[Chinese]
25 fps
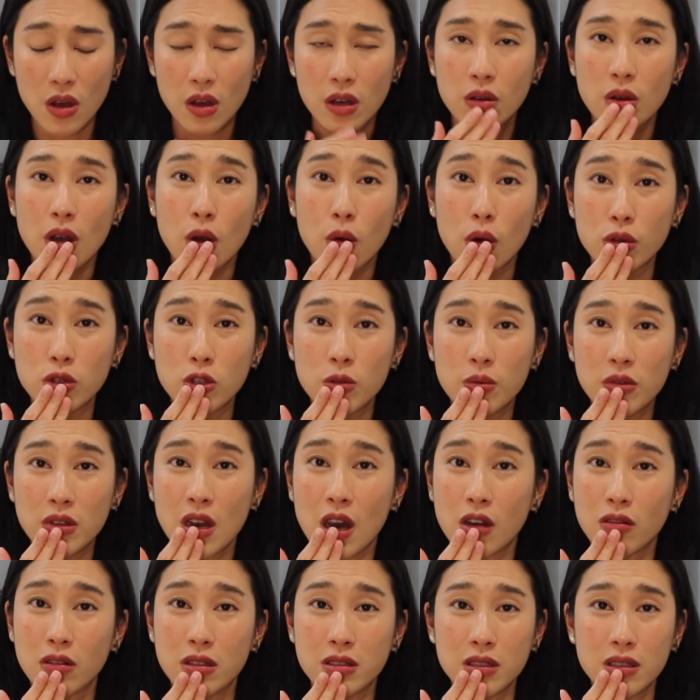哇，我鱼皮
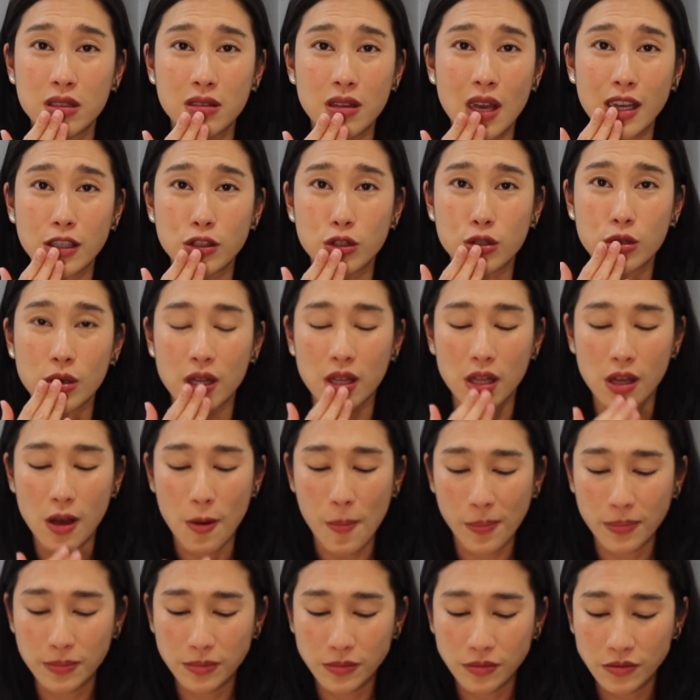烤的真的太脆了，
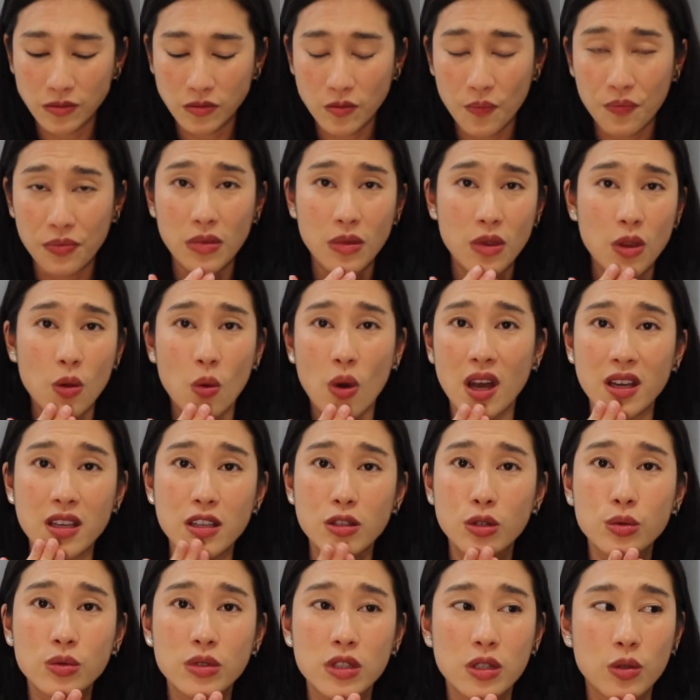我还一
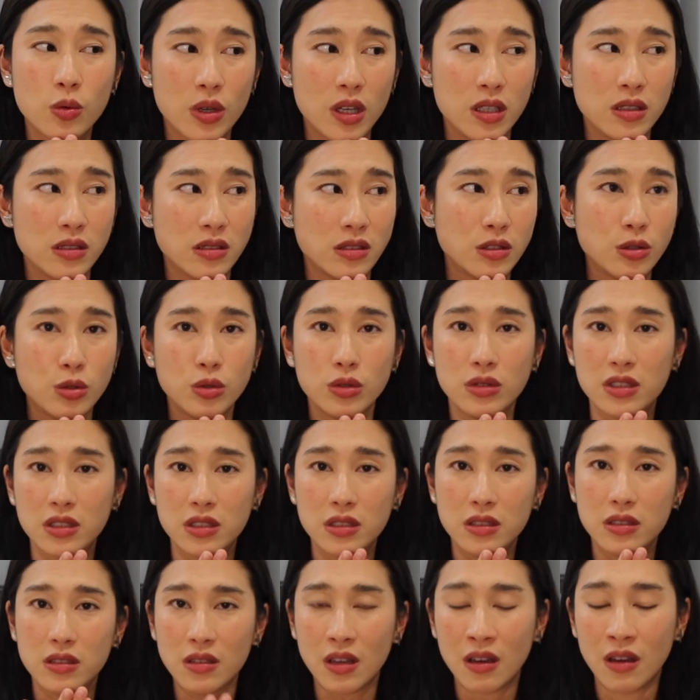度以为是鱼
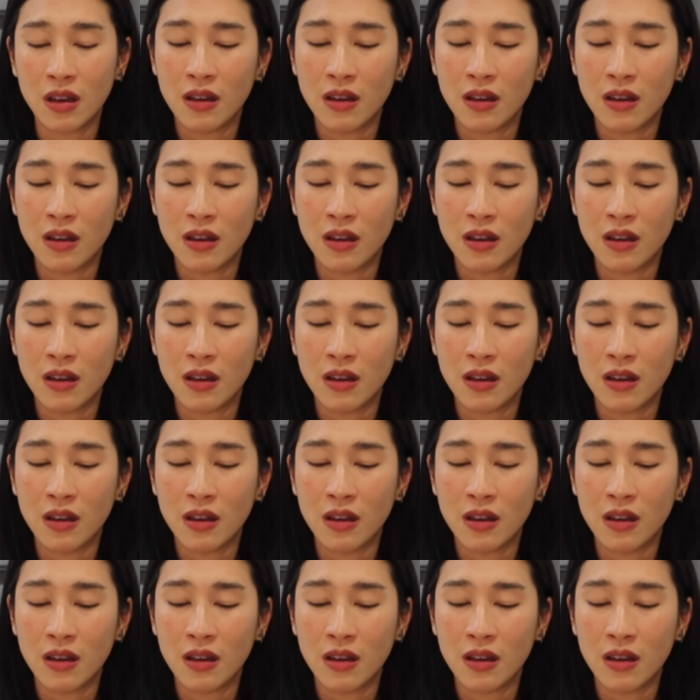刺。